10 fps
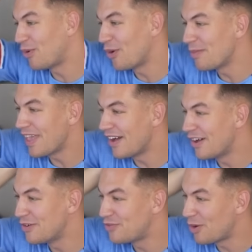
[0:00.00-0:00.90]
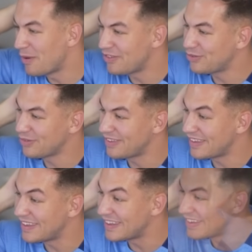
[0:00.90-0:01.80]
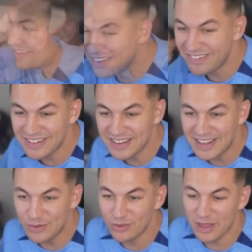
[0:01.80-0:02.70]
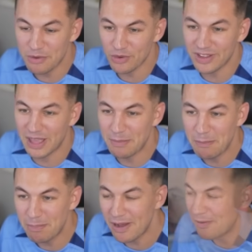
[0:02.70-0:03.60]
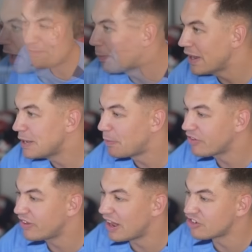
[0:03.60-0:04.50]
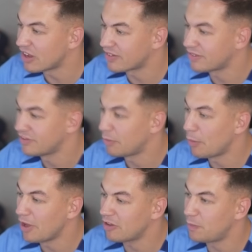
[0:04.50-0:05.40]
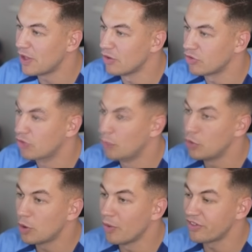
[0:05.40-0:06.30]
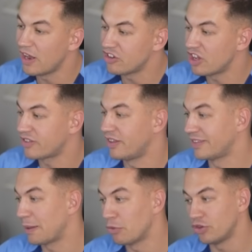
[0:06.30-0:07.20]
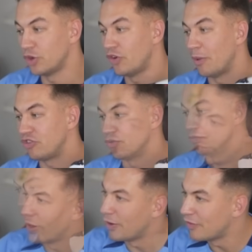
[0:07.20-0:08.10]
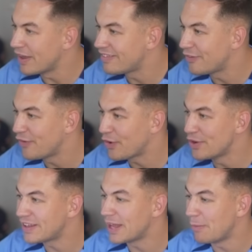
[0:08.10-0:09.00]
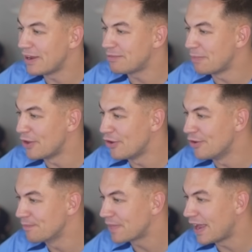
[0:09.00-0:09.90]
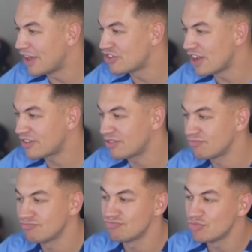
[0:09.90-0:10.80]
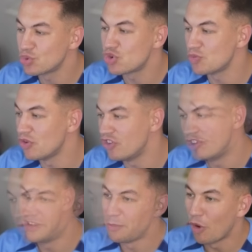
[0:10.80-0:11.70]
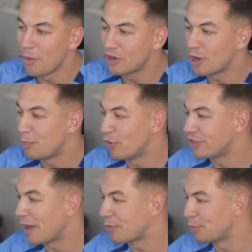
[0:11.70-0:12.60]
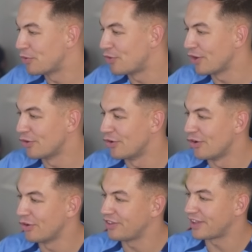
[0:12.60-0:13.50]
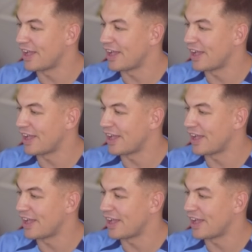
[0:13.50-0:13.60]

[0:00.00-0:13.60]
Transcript: première euh, formation, c'est Helsinki, tout ça, mais je crois qu'il y a même pas. Hein. Après, il est parti à l'Ajax, sa première expérience. On peut commencer à l'Ajax, c'est un très bon centre de formation. Ouais, en vrai, il s'est fait connaître là-bas, Litmanen, à l'Ajax. Du coup, je me dis, c'est le premier club potable qu'on peut voir dans, sa